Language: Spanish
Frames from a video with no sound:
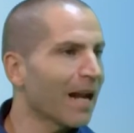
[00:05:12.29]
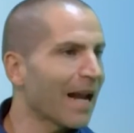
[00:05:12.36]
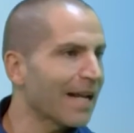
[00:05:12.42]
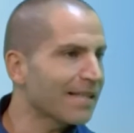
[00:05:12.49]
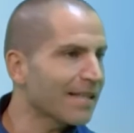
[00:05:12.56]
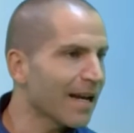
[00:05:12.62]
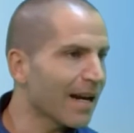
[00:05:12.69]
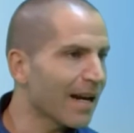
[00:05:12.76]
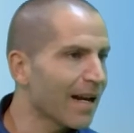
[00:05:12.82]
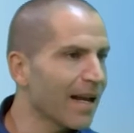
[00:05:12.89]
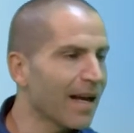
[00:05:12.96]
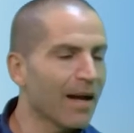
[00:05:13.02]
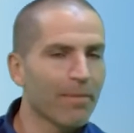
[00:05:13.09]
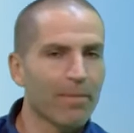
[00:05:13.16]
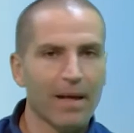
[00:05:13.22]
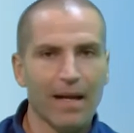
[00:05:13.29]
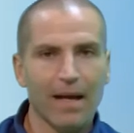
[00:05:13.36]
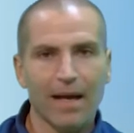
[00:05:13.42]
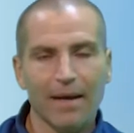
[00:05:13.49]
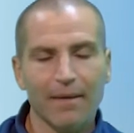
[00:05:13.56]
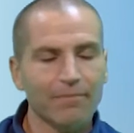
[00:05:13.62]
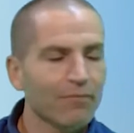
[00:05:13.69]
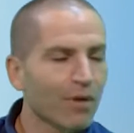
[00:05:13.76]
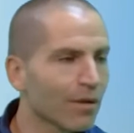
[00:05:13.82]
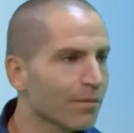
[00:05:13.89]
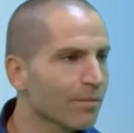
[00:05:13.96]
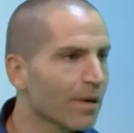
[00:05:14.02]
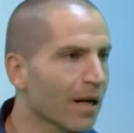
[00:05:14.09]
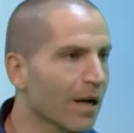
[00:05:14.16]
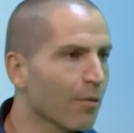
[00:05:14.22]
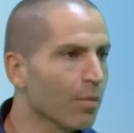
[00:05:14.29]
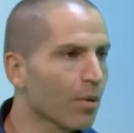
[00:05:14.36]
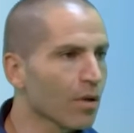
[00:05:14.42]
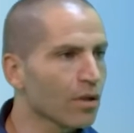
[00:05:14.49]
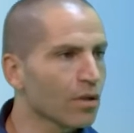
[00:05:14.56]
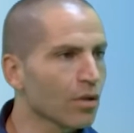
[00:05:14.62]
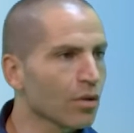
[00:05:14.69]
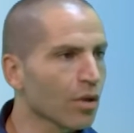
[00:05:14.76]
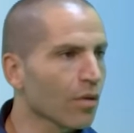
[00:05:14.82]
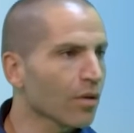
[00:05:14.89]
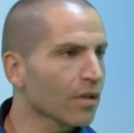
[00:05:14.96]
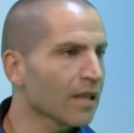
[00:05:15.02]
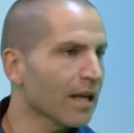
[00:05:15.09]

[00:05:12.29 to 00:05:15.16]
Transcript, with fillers: para charlas, para, bueno, para un poquito todo.